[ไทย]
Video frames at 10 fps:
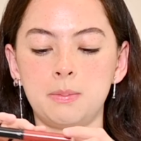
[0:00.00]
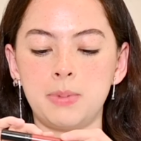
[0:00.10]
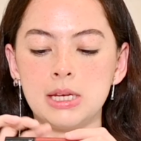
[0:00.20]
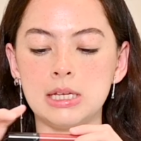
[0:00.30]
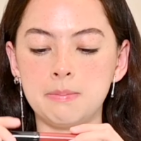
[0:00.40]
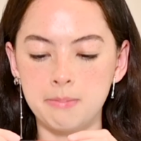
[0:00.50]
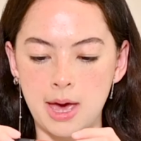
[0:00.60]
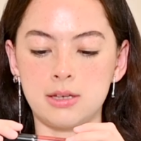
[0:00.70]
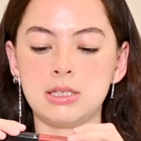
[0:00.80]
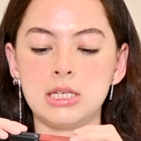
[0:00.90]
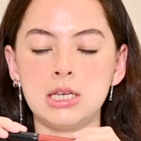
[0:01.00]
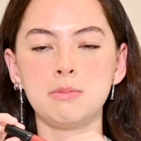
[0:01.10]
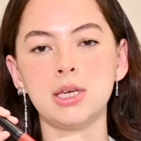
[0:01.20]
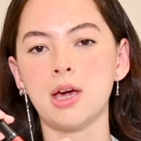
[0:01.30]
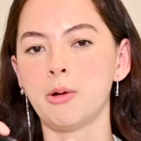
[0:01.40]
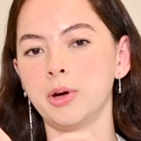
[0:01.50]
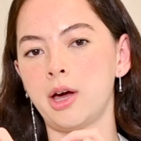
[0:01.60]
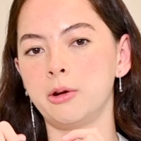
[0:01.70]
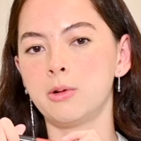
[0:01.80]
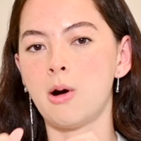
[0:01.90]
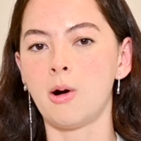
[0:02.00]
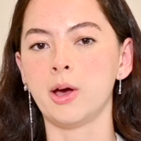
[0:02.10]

เป็นลิปแมทที่มีอะโวคาโดออ